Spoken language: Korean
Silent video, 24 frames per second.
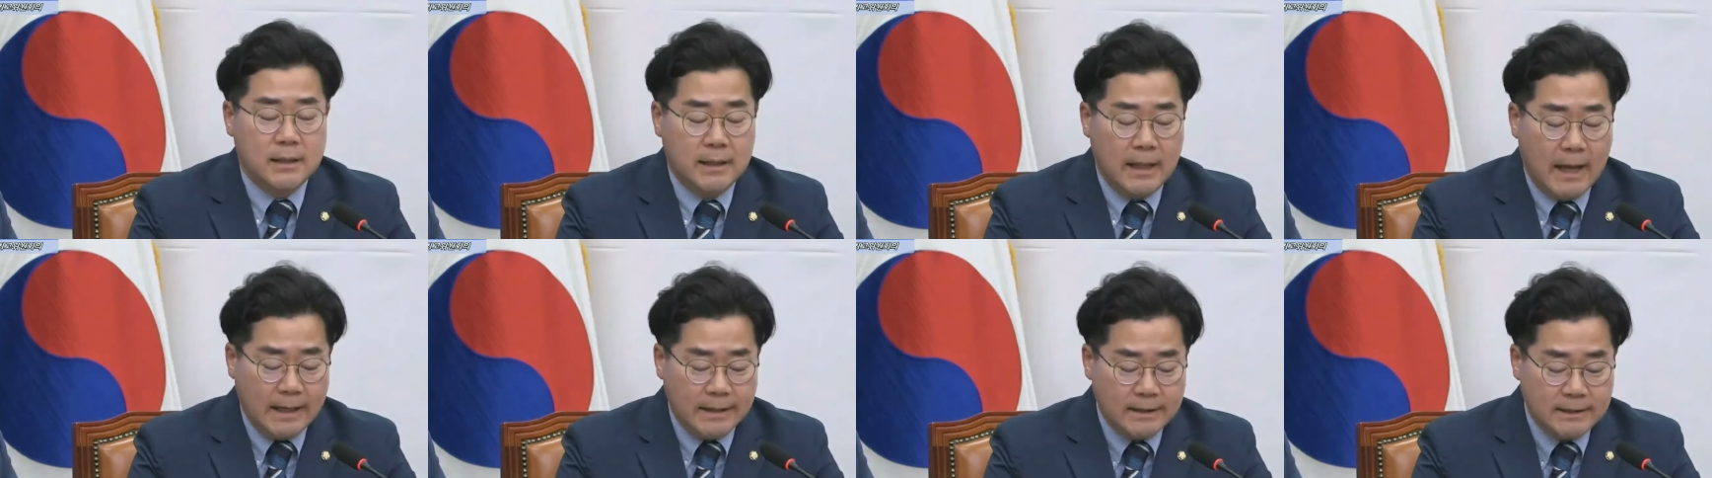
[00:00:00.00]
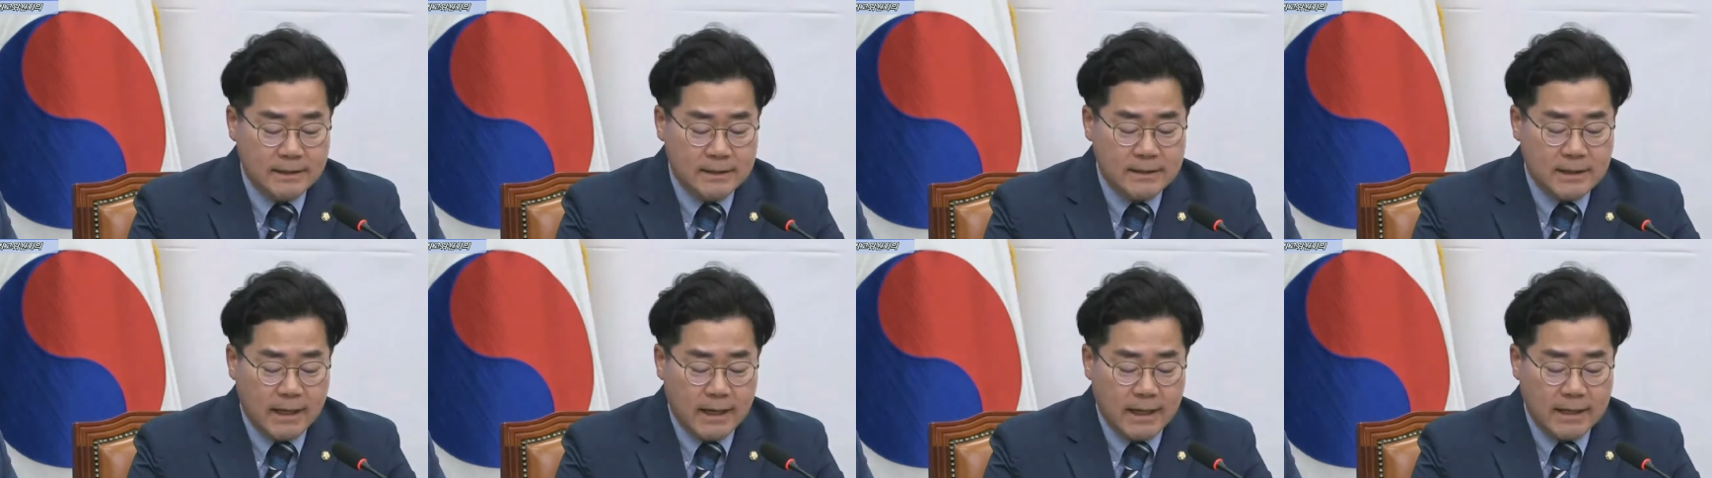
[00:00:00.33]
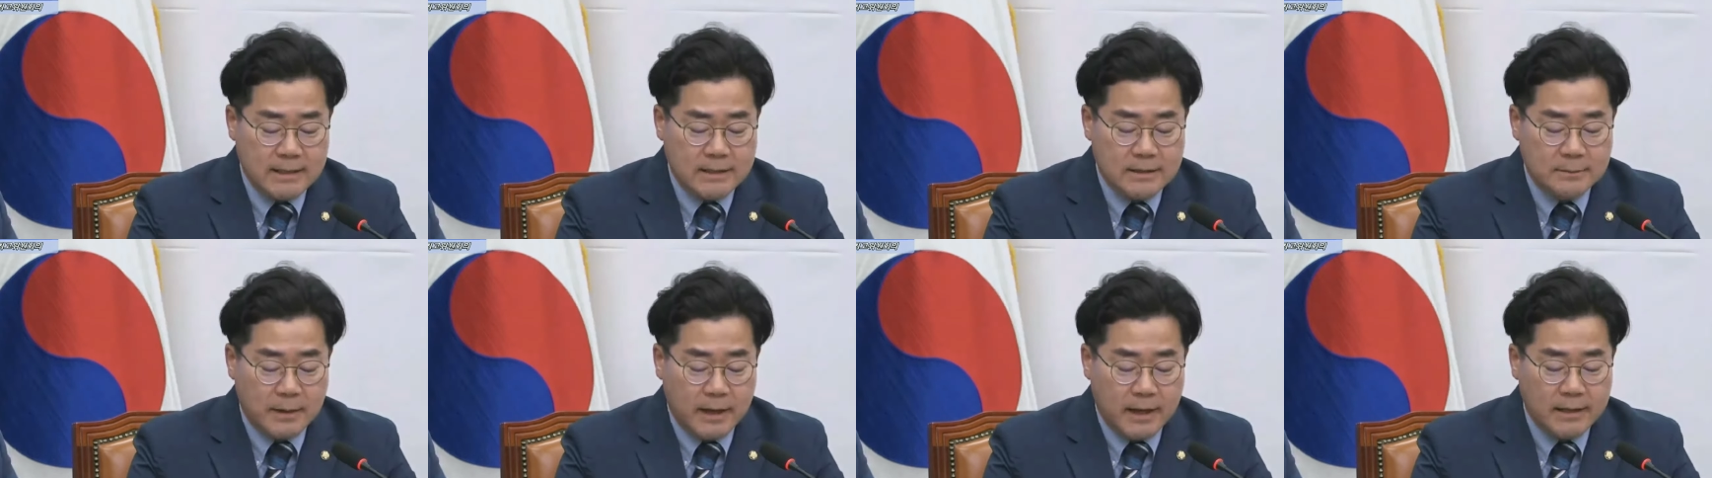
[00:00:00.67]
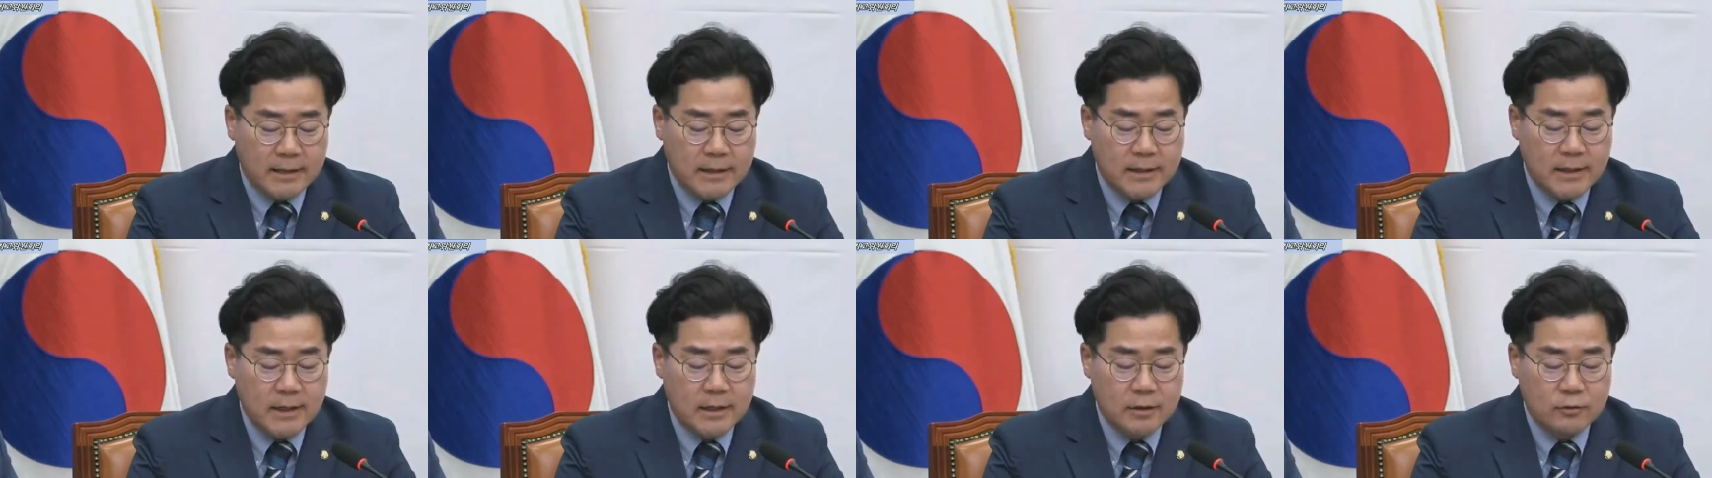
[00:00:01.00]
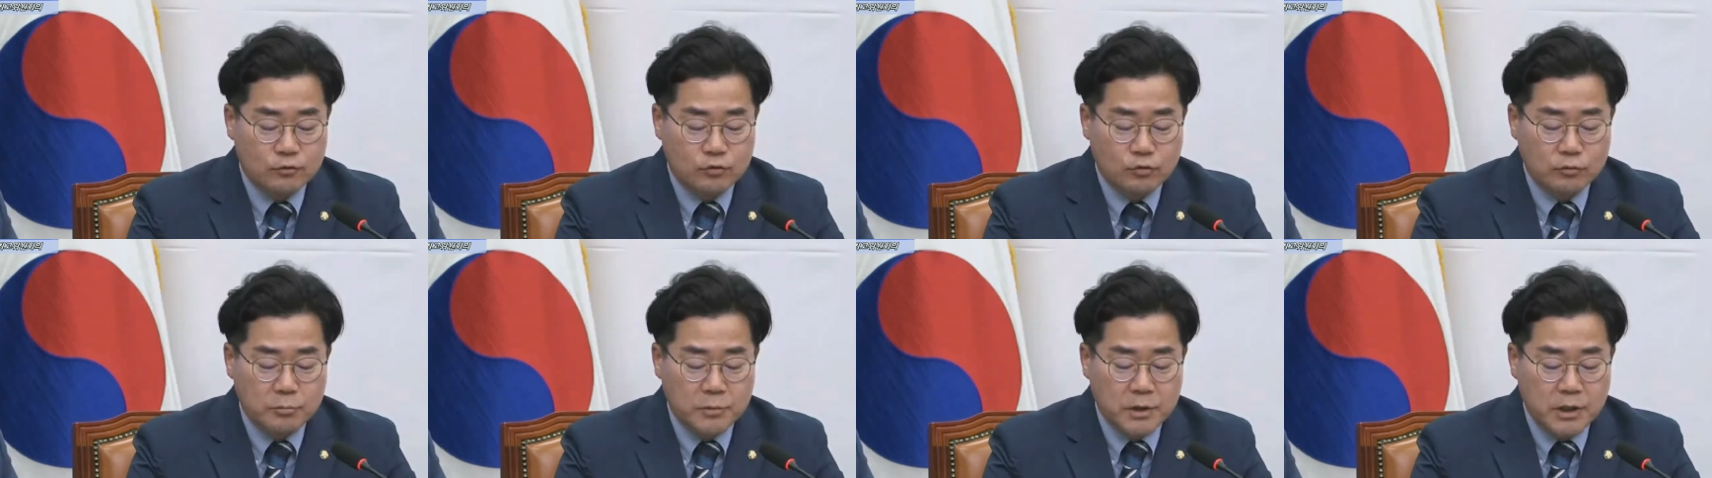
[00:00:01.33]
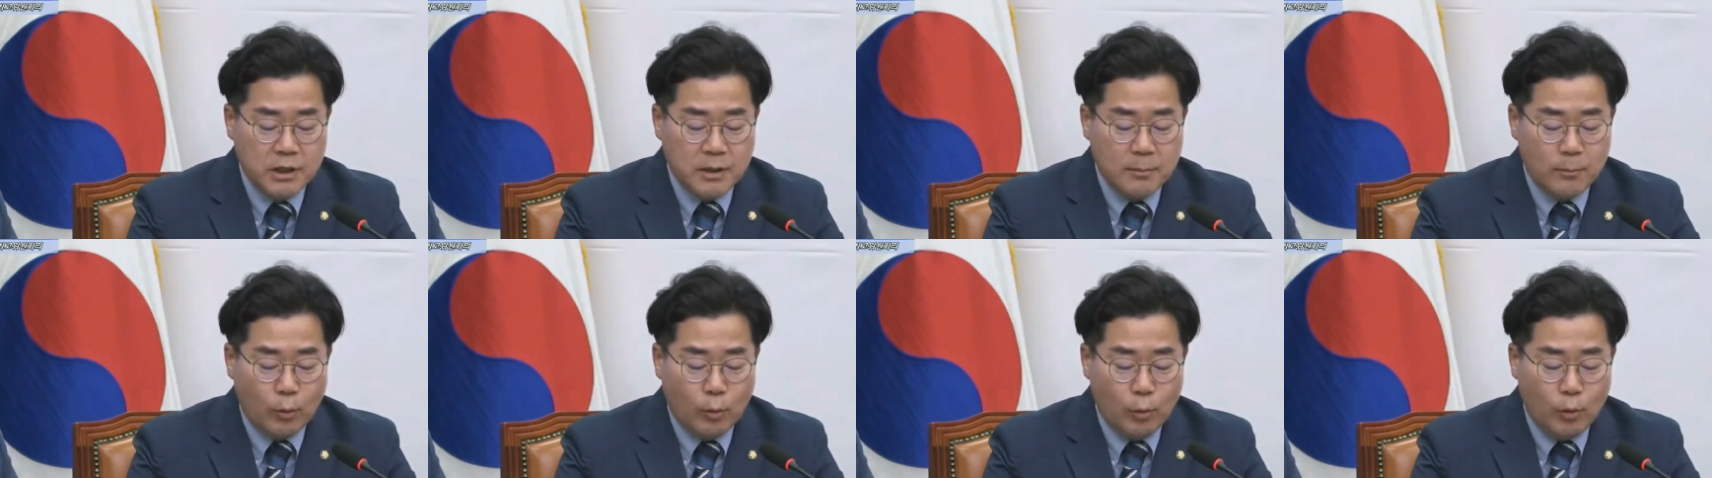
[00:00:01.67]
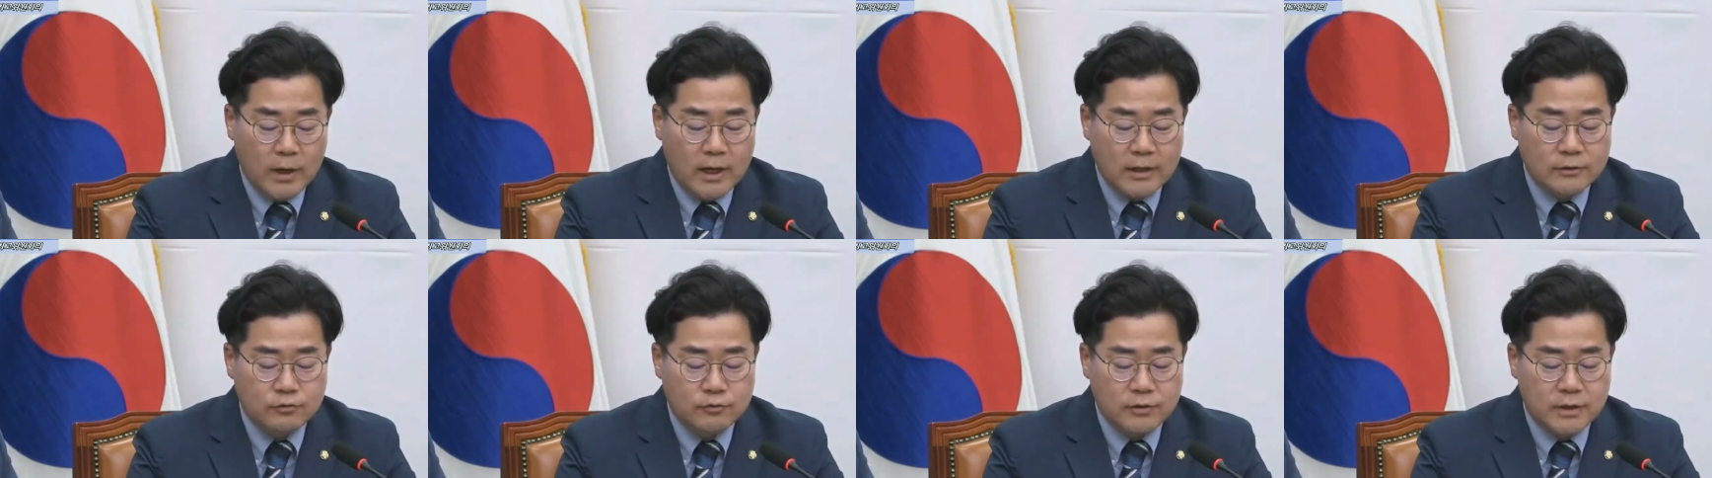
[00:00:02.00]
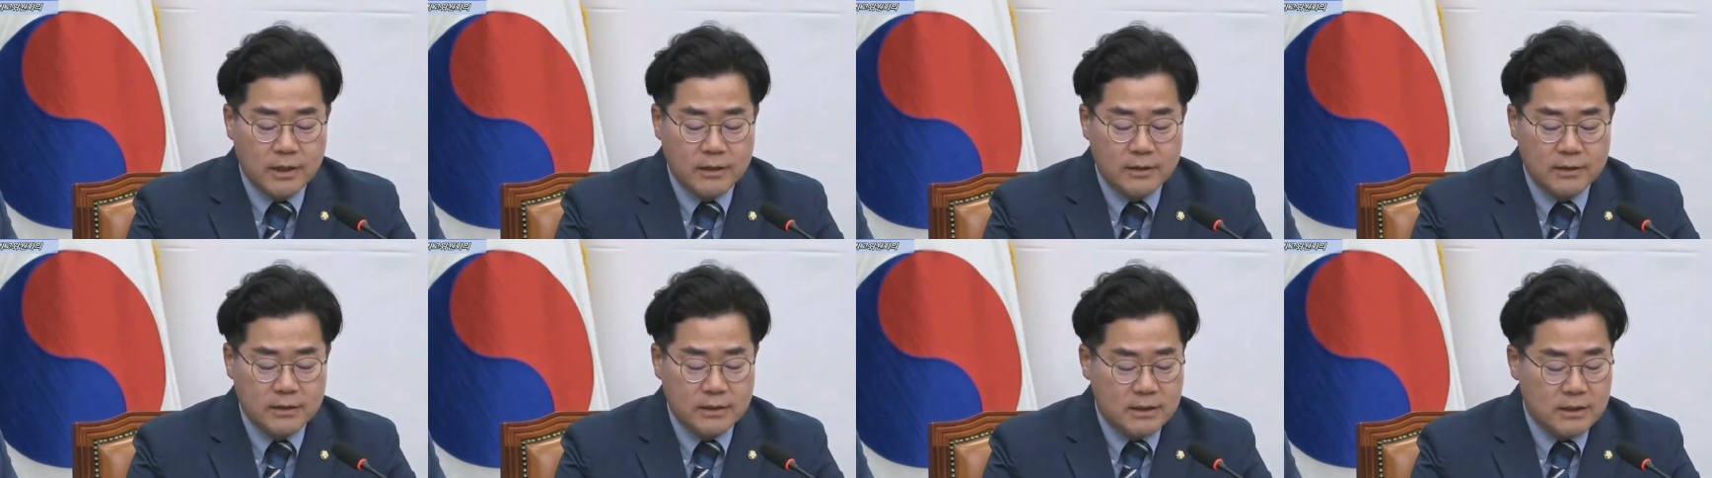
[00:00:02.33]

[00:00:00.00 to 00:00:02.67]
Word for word: 나는 잘했지만 국민이 몰라준다는